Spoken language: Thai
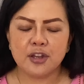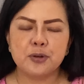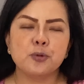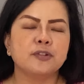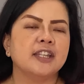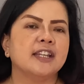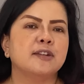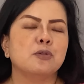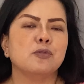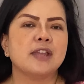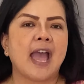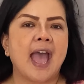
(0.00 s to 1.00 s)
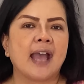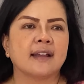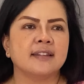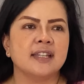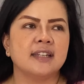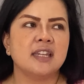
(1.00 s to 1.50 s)
ทุกสิ่งทุกอย่าง
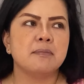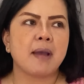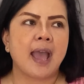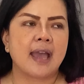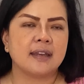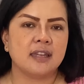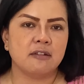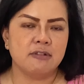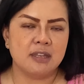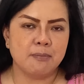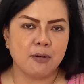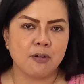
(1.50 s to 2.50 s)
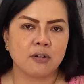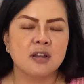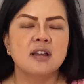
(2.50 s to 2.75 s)
สิ่งที่มหาเดวีบอก